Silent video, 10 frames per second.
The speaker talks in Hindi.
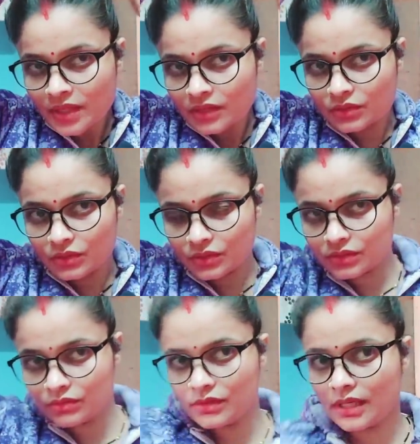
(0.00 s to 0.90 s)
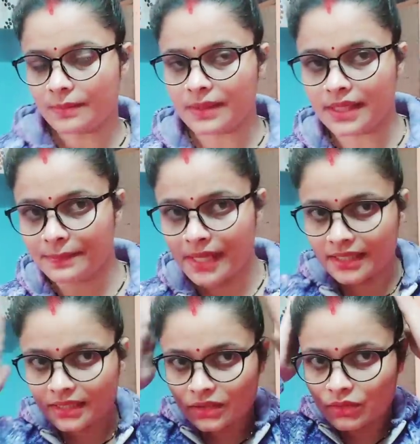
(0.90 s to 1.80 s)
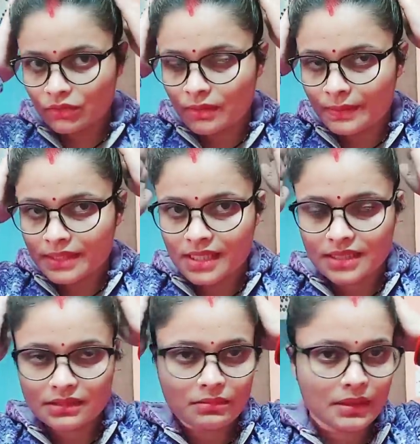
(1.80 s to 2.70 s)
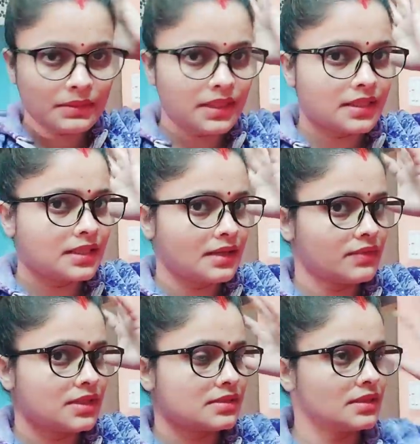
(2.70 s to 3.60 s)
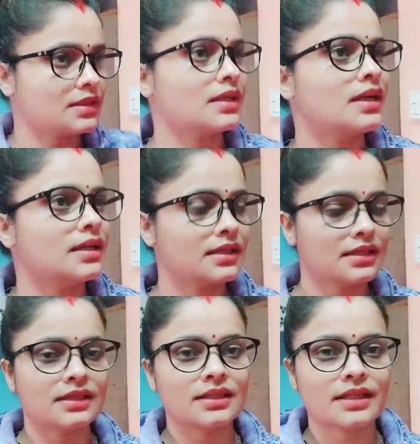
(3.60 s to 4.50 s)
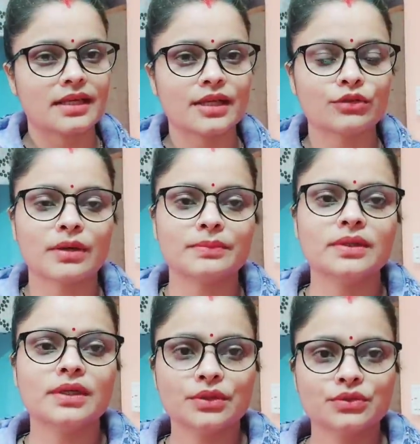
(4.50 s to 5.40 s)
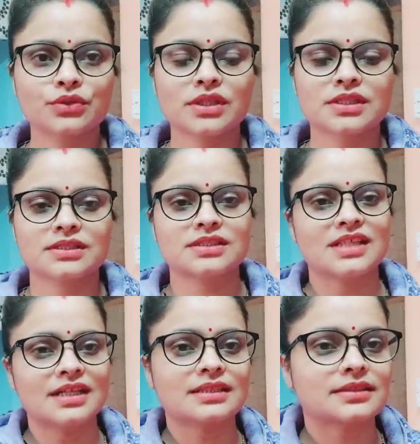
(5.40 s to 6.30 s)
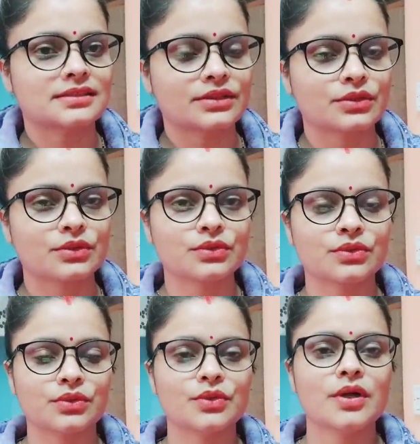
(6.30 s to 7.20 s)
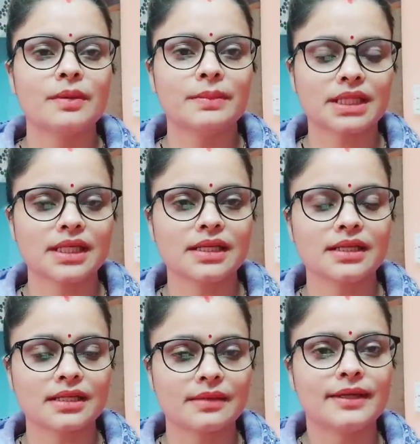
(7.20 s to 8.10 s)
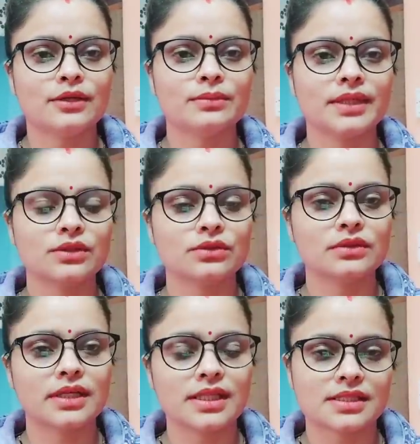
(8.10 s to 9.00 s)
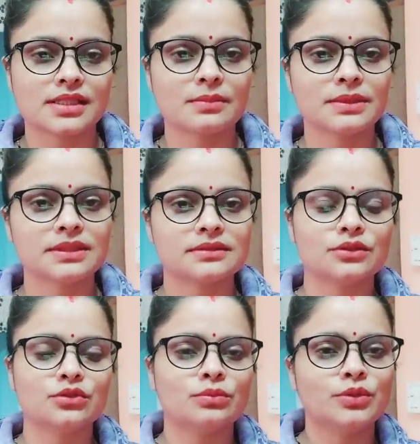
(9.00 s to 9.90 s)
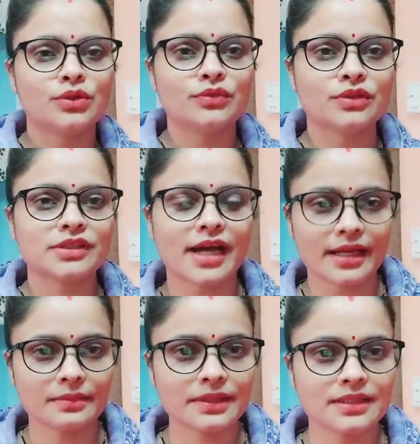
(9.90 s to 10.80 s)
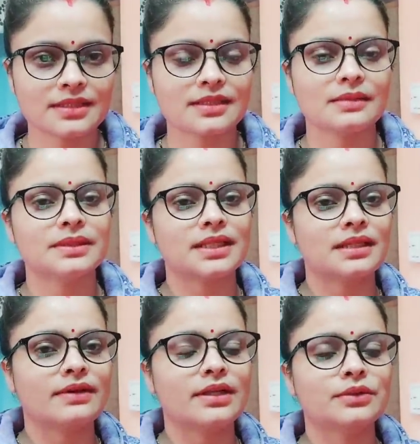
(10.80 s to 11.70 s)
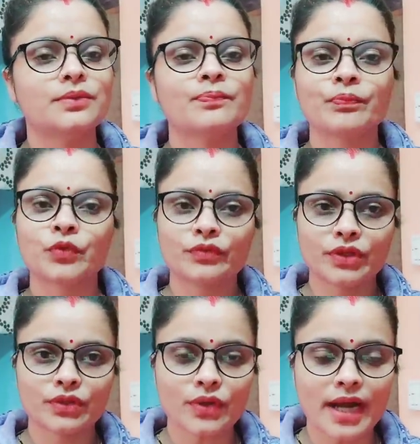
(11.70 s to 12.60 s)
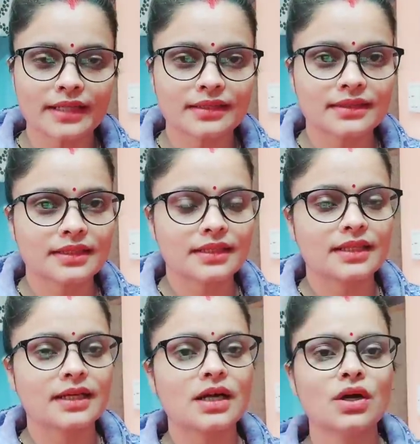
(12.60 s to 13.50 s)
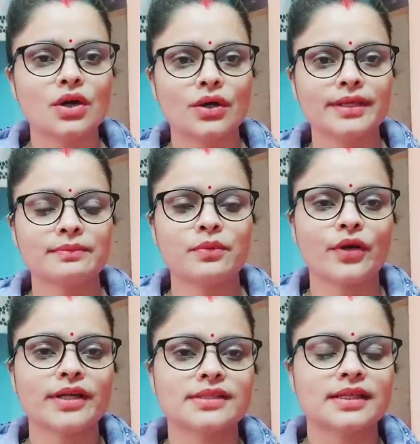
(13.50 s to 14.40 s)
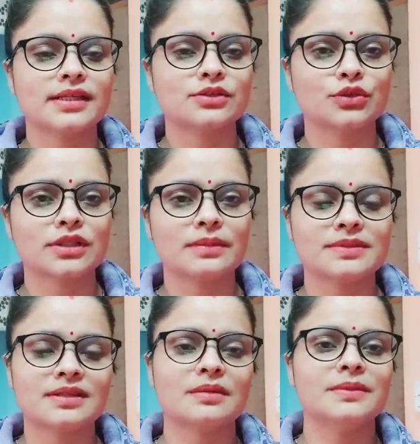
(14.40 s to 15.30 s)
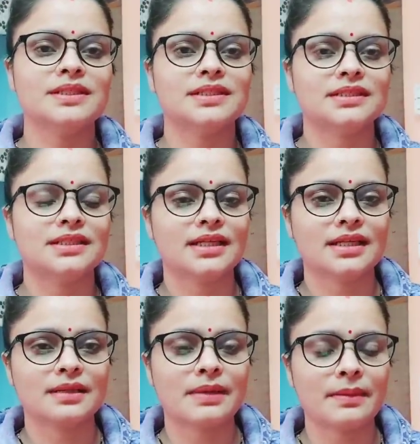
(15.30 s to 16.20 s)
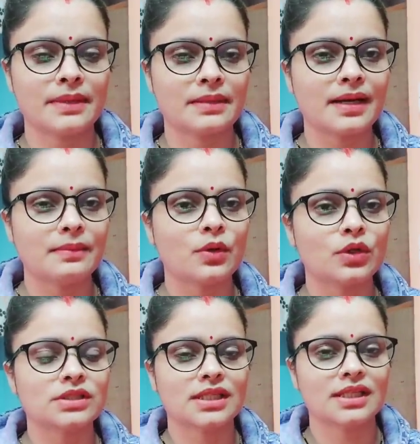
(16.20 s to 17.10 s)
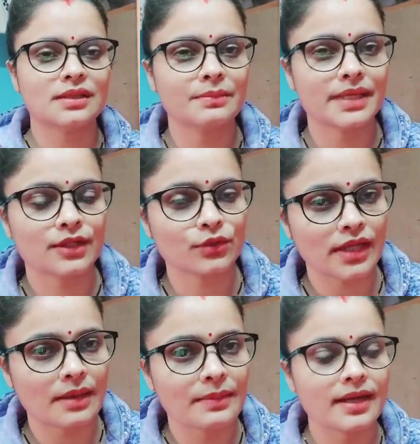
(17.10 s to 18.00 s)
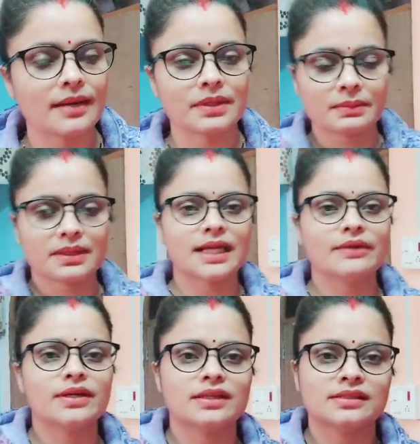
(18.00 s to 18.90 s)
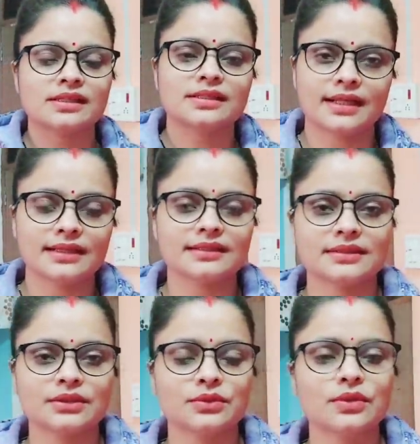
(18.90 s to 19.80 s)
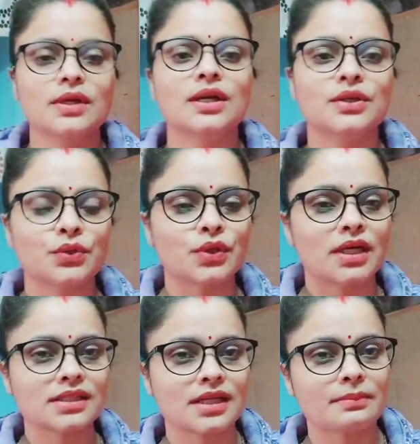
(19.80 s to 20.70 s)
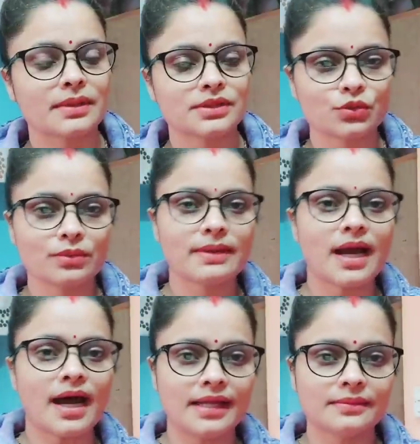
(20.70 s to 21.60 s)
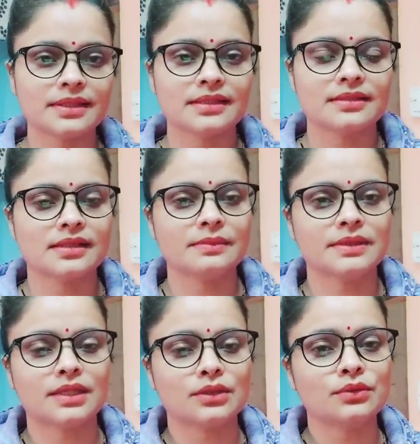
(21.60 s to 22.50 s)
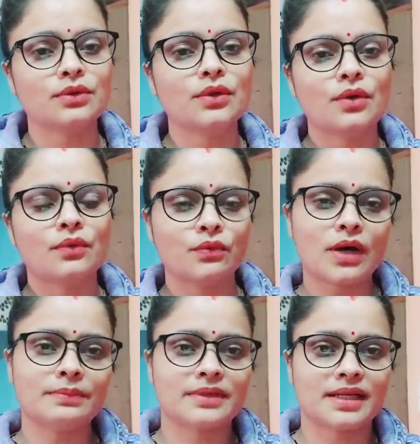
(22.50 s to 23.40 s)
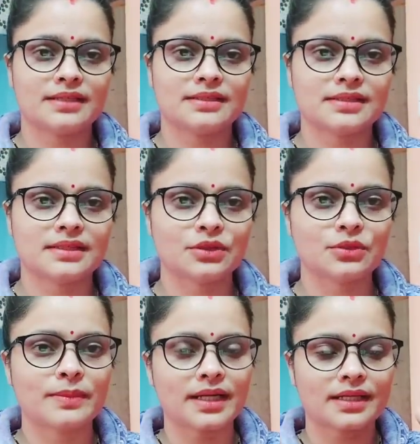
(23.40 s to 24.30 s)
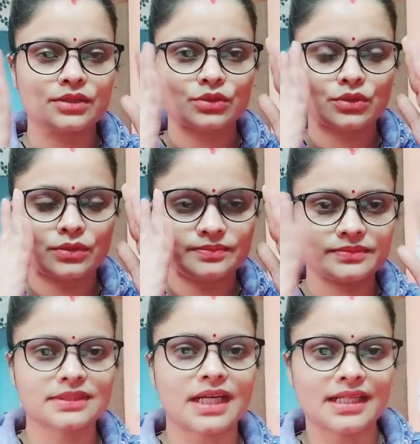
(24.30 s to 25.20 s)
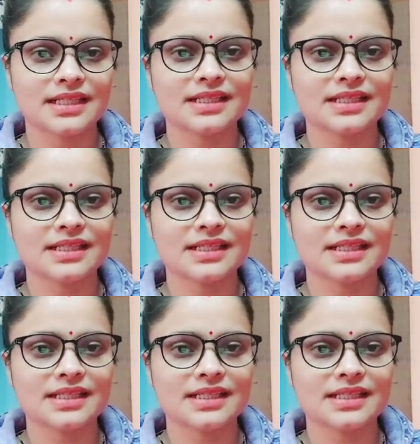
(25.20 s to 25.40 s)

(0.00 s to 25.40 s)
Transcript: तो इसको आप अप्लाई कर दोगे तो आपका जहाँ से भी बेबी हेयर या फिर इस तरीके का हेयर निकल रहा है तो आप उसको अच्छे से सेट कर सकते हो तो पतले हल्के बालों में क्लचर की मदद से दो ब्यूटीफुल से हाई बन हेयर स्टाइल बताने वाली हूँ तो वीडियो को एंड तक देखिएगा और एक बॉयज़ हैं जो कि हमेशा कमेंट करते हैं कि मैम मेरे बाल बहुत ज़्यादा लंबे हैं तो क्या मैं आपके बताए हुए हेयर स्टाइल ट्राई कर सकती हूँ तो हाँ जी आप जो भी मैं हाई बन हेयर स्टाइल बताती हूँ वो आप ट्राई कर सकते हो बाकी जो साड़ी